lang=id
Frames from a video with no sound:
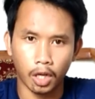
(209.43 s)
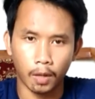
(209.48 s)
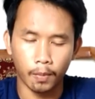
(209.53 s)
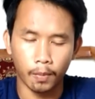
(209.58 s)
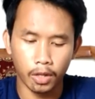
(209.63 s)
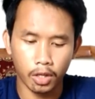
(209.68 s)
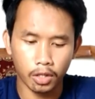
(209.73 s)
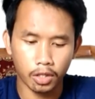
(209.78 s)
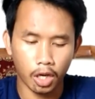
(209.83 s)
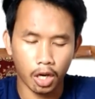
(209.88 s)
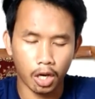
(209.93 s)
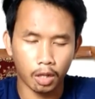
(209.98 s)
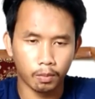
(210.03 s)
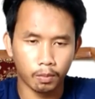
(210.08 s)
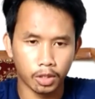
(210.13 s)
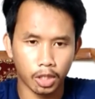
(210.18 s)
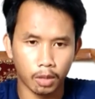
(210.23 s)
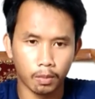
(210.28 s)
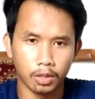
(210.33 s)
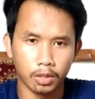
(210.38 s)
sapinya
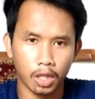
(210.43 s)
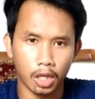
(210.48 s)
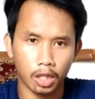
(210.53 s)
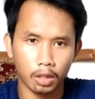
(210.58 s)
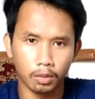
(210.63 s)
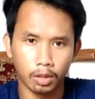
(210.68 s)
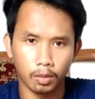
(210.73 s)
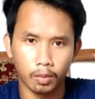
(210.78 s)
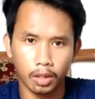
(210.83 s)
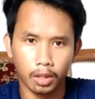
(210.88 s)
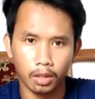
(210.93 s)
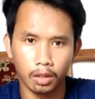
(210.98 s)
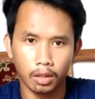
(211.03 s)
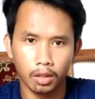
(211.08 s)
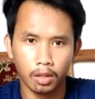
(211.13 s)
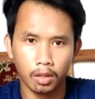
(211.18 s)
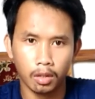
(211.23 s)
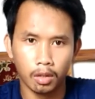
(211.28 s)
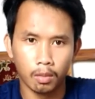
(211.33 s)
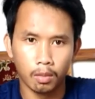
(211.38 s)
sangat besar-besar teman-teman,
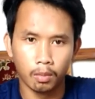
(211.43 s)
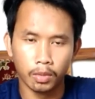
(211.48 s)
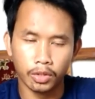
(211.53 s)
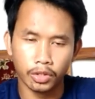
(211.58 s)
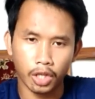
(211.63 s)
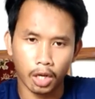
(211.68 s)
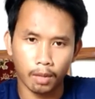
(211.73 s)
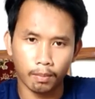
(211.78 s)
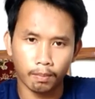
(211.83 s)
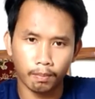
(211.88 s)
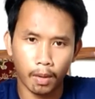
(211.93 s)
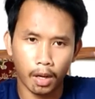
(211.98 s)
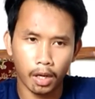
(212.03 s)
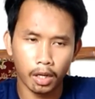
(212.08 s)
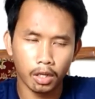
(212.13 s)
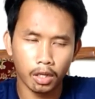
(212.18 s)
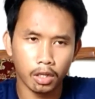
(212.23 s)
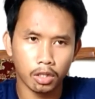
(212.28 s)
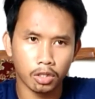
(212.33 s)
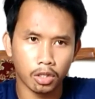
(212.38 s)

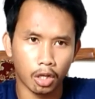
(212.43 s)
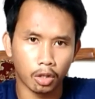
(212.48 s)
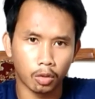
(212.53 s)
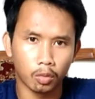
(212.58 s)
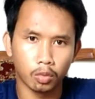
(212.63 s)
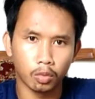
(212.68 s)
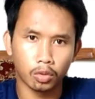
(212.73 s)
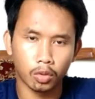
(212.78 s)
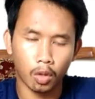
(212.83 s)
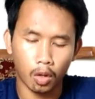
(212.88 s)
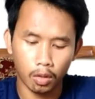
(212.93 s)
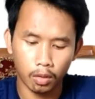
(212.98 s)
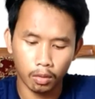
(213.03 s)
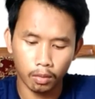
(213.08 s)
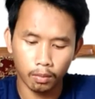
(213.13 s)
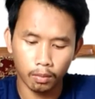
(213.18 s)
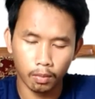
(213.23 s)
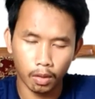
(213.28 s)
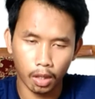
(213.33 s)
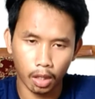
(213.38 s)
mencapai satu
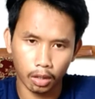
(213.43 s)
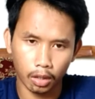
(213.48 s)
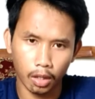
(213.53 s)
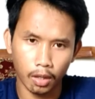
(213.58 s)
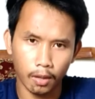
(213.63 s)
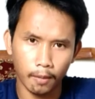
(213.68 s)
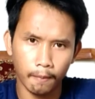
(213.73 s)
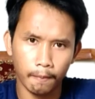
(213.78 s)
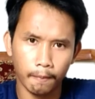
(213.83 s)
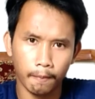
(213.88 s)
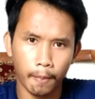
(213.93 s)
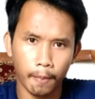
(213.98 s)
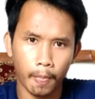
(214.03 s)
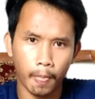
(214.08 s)
ton beratnya